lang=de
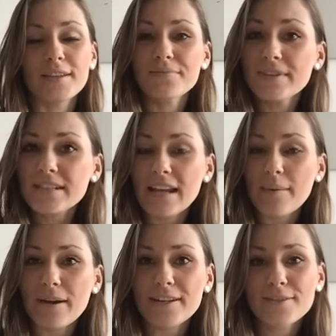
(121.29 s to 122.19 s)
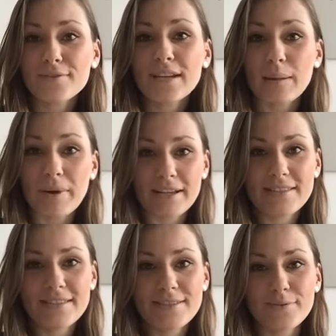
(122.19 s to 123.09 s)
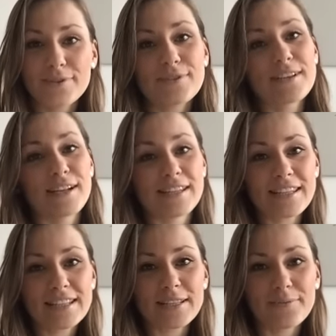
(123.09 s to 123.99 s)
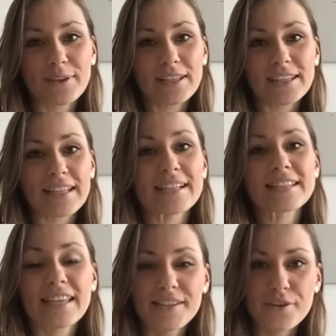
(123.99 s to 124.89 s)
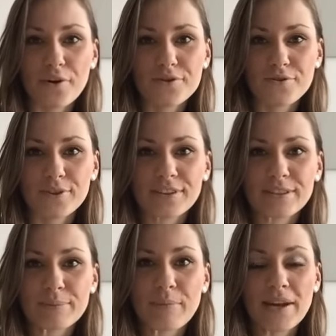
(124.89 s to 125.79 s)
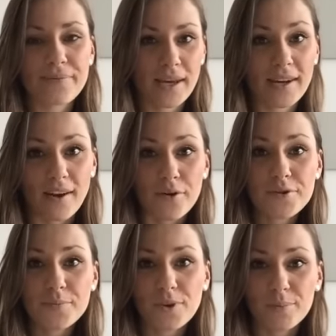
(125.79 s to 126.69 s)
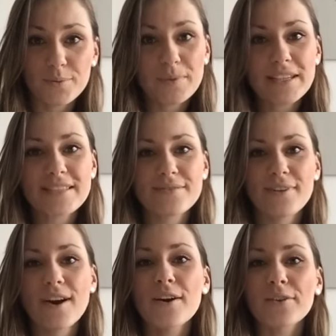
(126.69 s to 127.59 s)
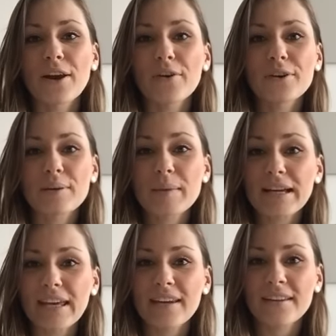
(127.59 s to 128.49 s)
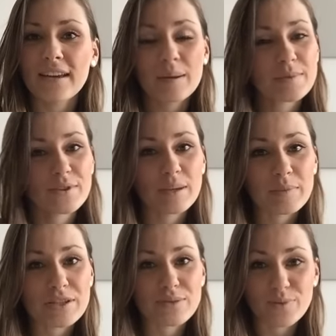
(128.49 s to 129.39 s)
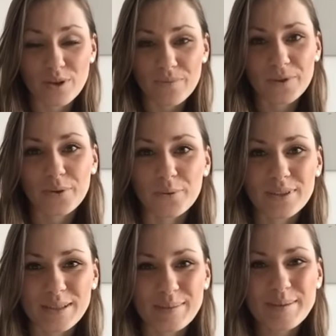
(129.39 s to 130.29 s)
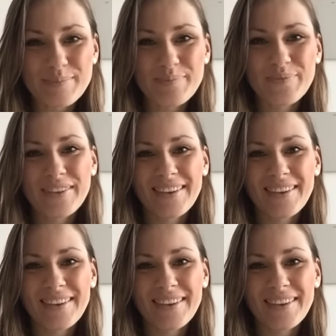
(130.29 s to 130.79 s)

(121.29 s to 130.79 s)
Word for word: Ich finde den Namen eigentlich total passend und total niedlich, weil ich als Kind auch schon ähm, ein Fan der Augsburger Puppenkiste war und auch immer gerne die Abenteuer mit Jim Knopf geguckt habe.